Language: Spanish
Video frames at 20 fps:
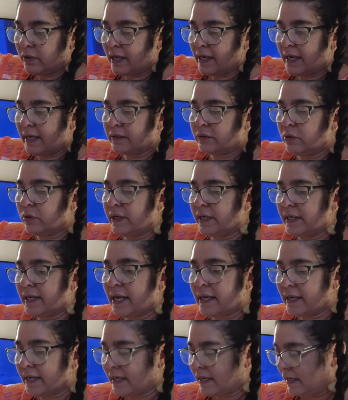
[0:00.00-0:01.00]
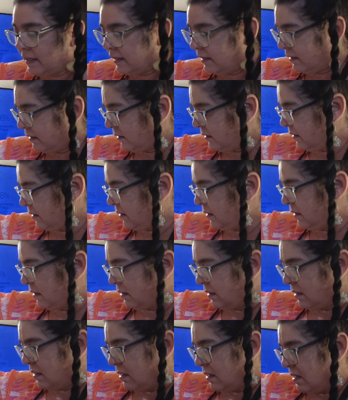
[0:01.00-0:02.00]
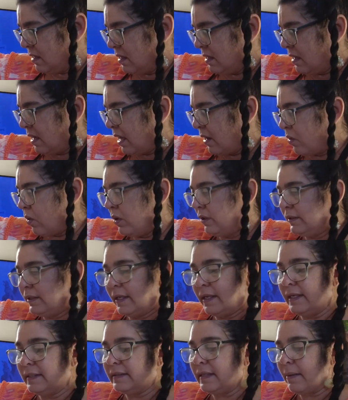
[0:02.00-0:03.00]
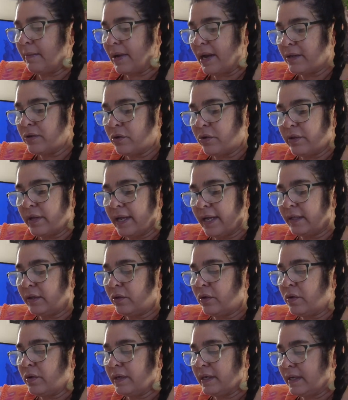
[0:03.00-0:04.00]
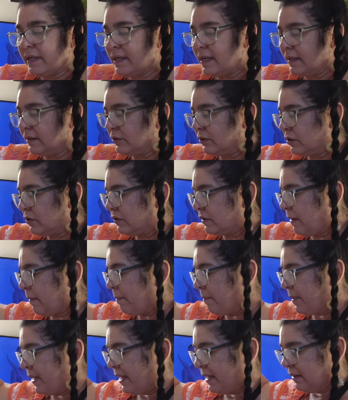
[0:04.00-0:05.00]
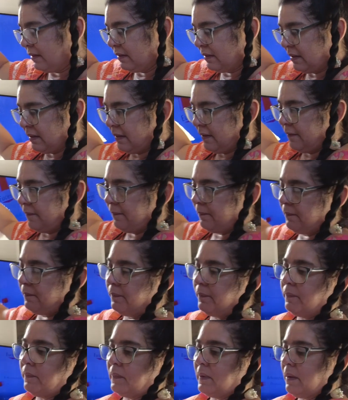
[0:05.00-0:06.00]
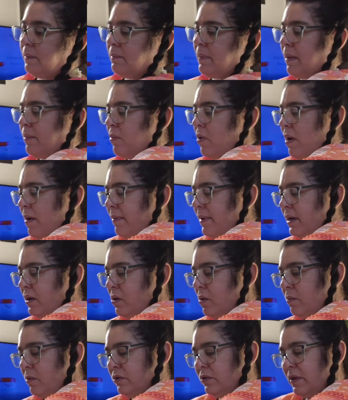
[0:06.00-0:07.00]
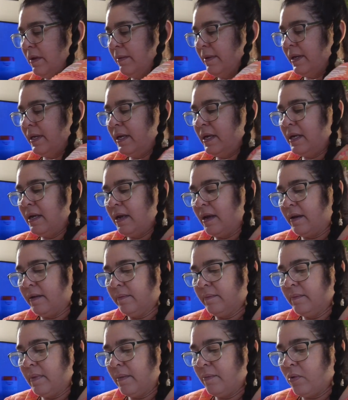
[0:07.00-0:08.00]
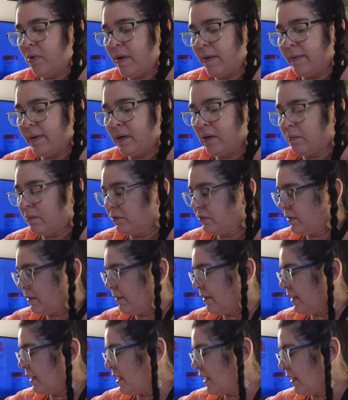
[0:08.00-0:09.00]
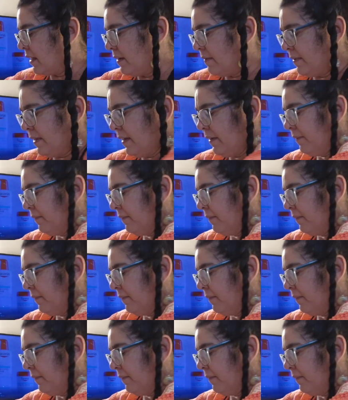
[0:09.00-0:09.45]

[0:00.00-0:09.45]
una cartulina aquí. La corte del tamaño de esto y entonces pinte. Vamos a ver cómo se vería. Vamos a ver cómo se vería aquí,